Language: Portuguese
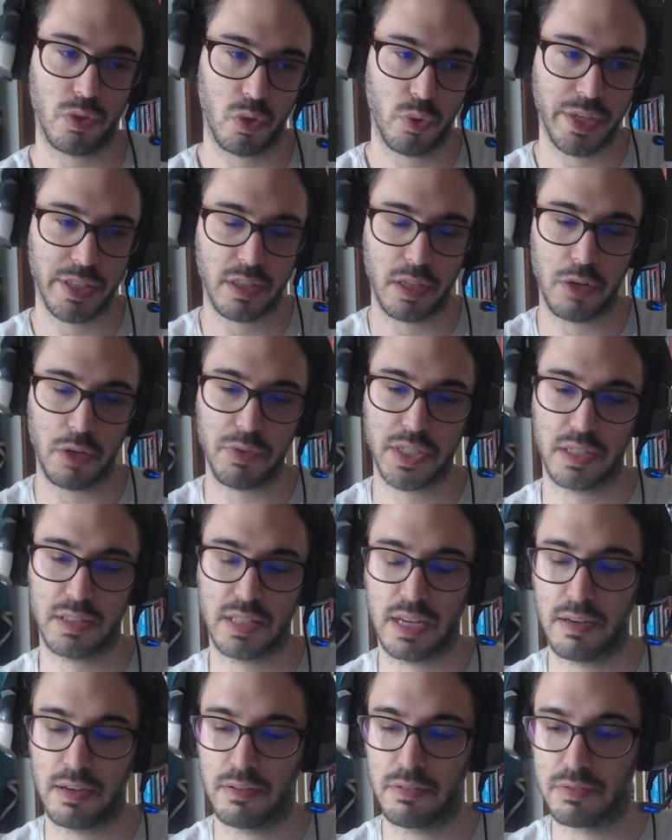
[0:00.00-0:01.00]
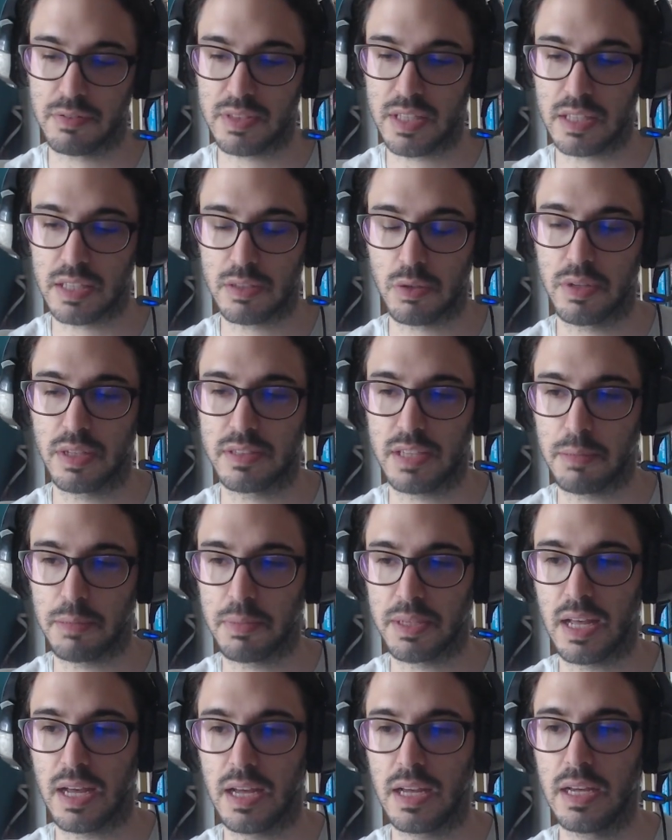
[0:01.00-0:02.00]
Ou então você está tentando
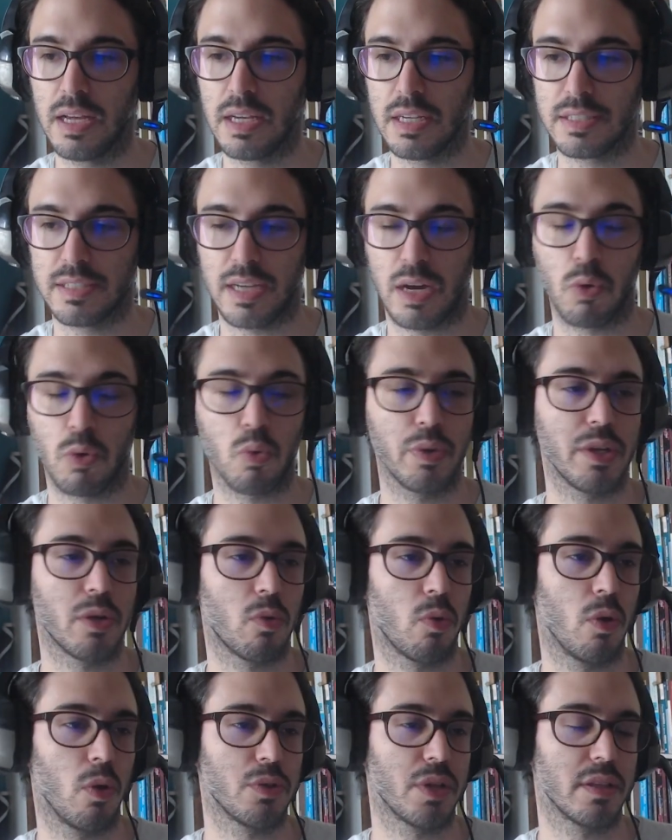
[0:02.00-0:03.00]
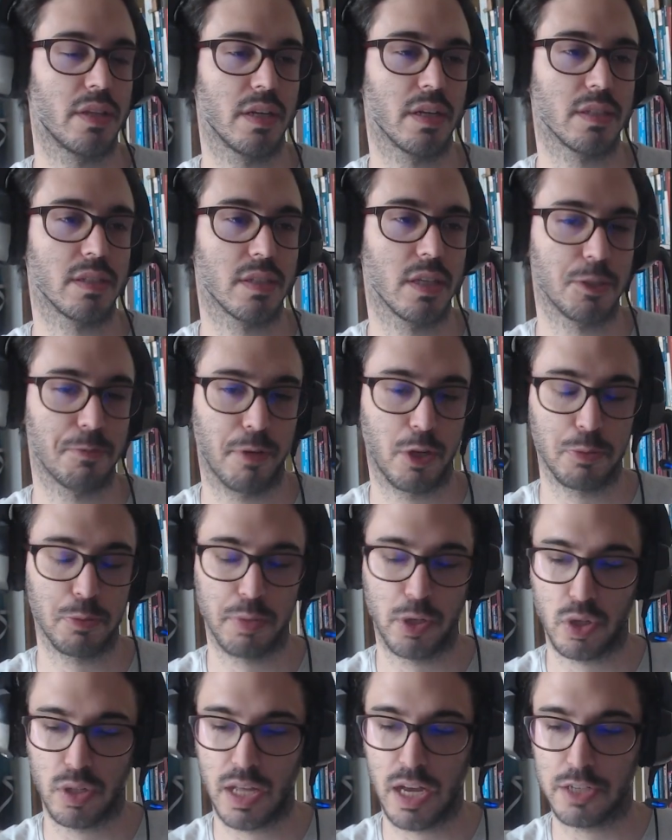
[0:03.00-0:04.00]
determinar se há algum encontro interessante para os
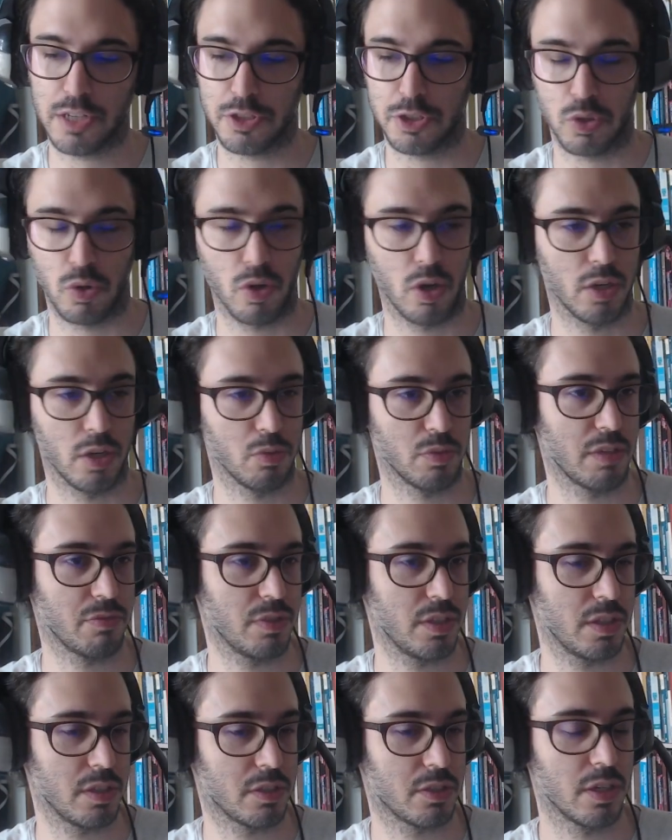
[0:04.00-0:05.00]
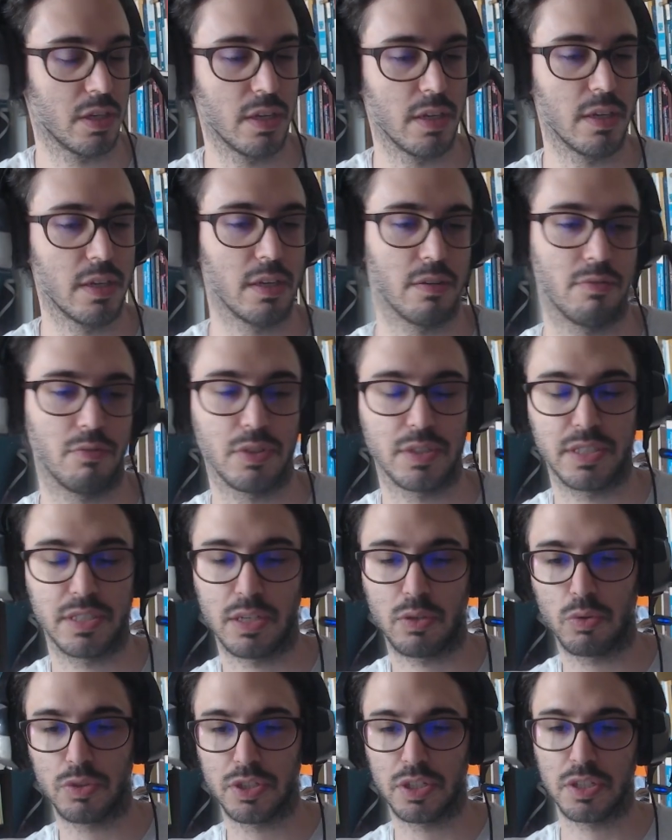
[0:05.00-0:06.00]
personagens. Olha o D20.
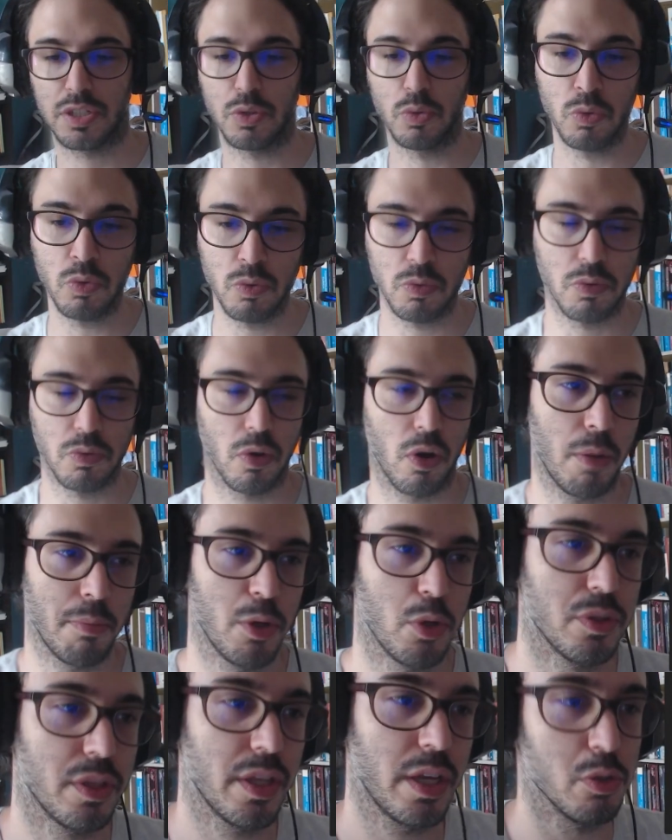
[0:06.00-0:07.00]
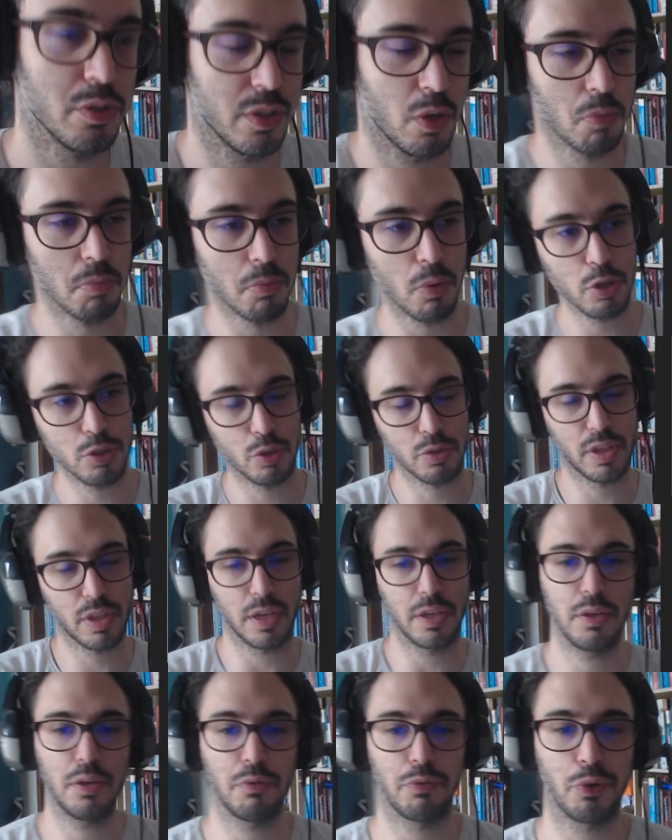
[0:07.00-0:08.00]
Você conseguiu um, oh meu Deus, é um monstro
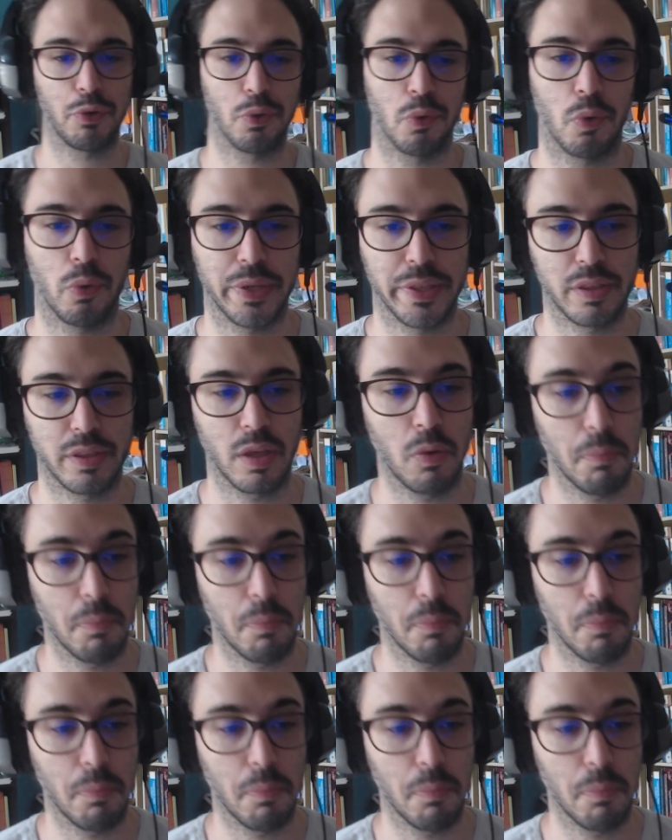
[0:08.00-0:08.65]
terrível. Ou então